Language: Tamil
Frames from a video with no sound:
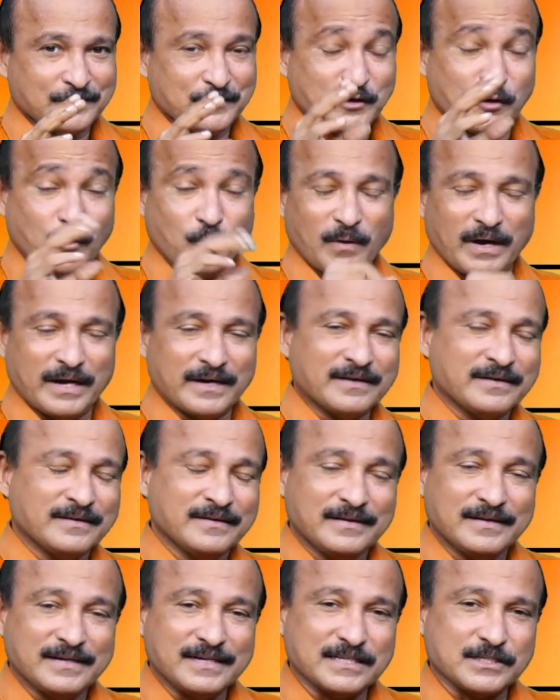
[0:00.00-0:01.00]
யோவான்
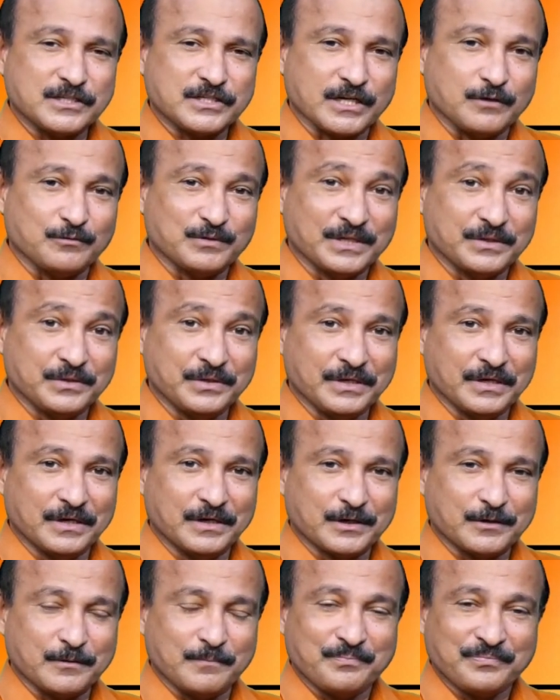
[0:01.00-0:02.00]
அஞ்சாவது
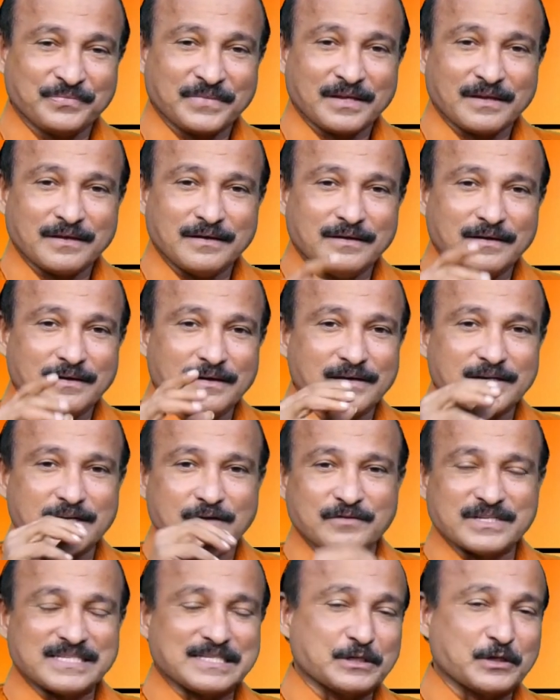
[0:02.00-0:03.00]
அதிகாரம்
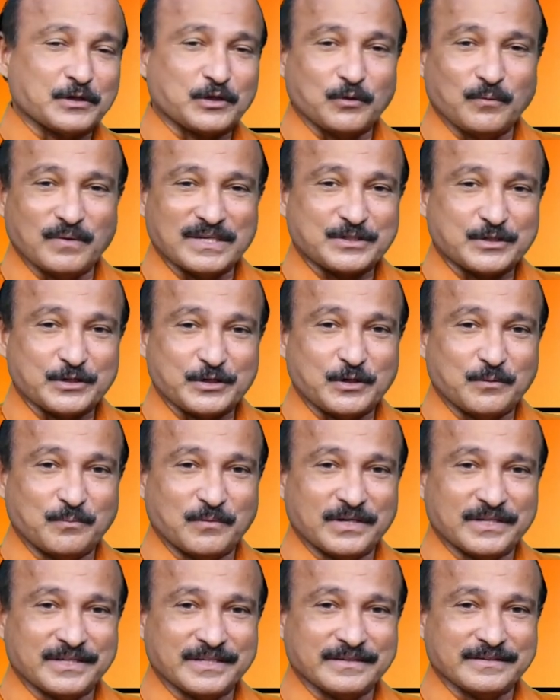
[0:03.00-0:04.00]
ஆறாம் வசனத்தை வாசிக்கும்
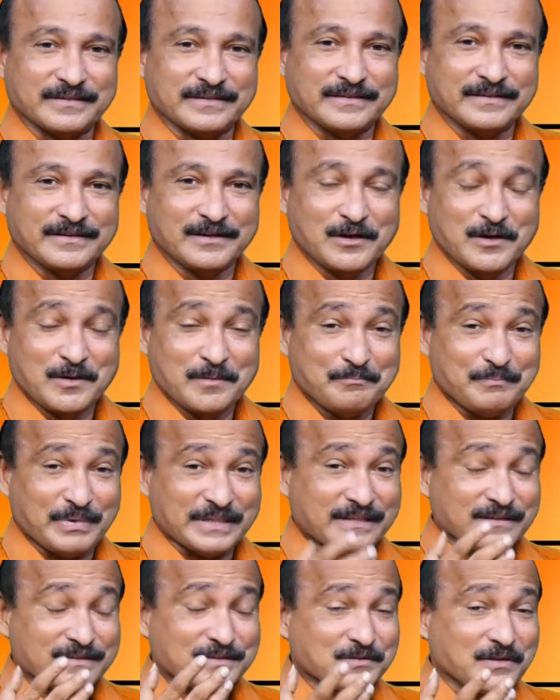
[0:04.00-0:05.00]
பொழுது
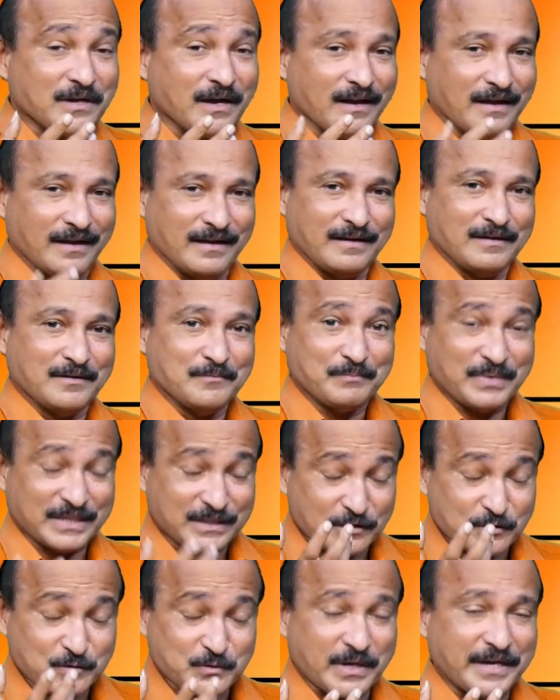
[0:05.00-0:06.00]
பெதஸ்தாவில்
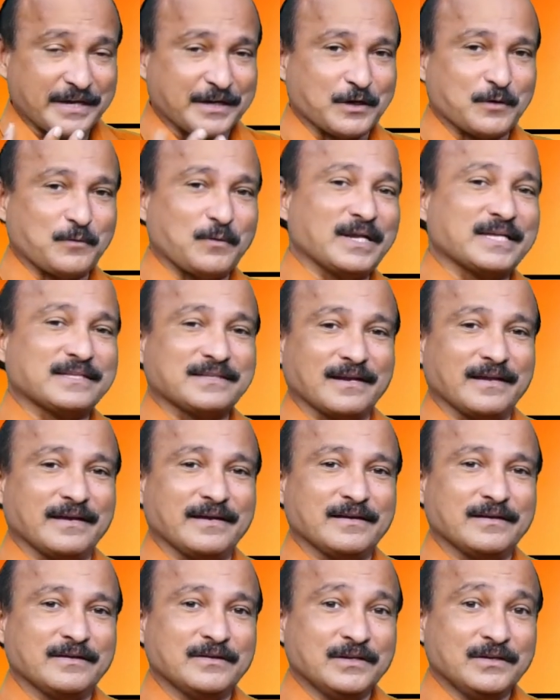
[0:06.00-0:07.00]
பெதஸ்தாங்கிற குளத்தில்
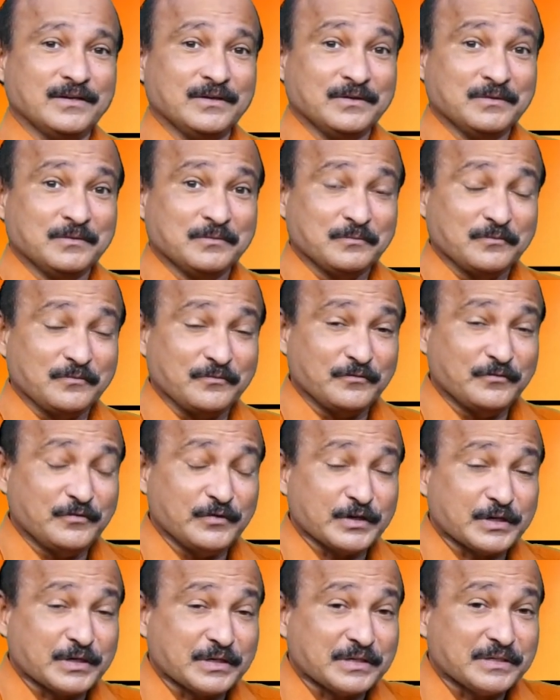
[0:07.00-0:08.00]

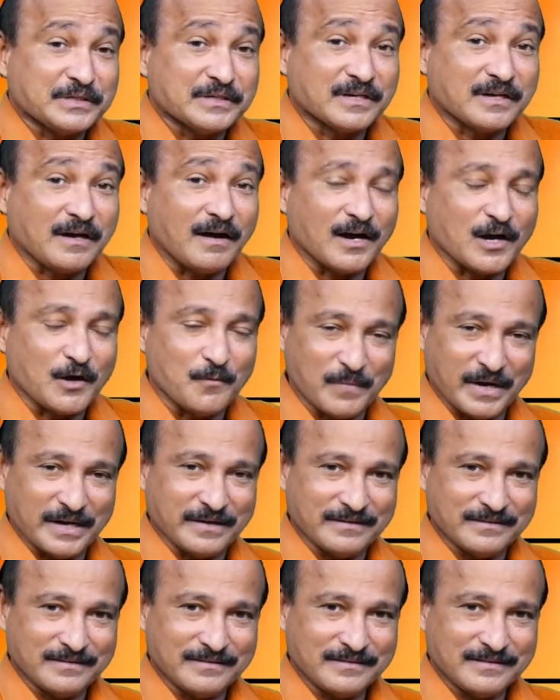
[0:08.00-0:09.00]
வெகு காலமாய்
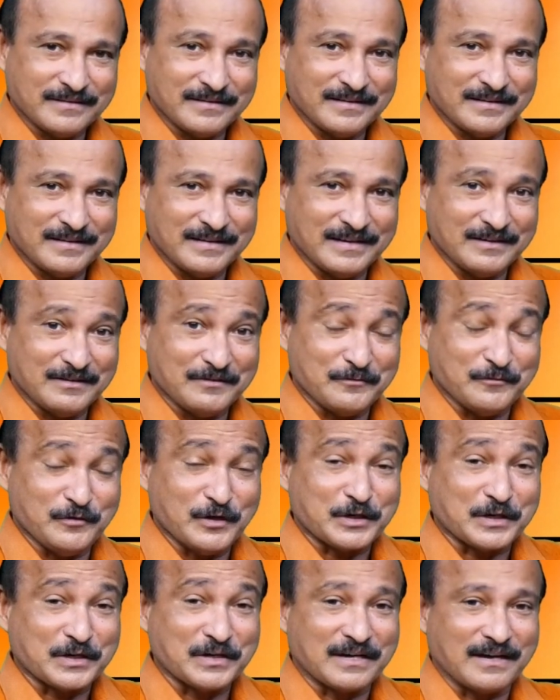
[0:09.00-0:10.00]

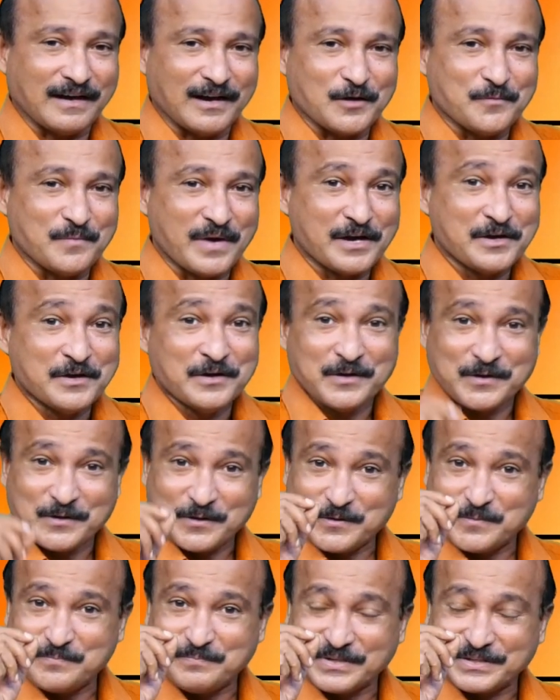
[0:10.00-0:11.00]
வெகு காலமாய்
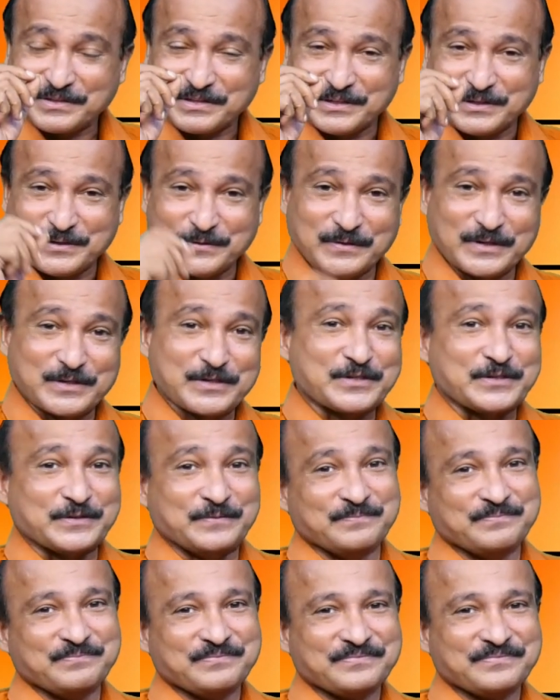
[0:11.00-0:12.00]
முப்பத்தெட்டு வருஷம்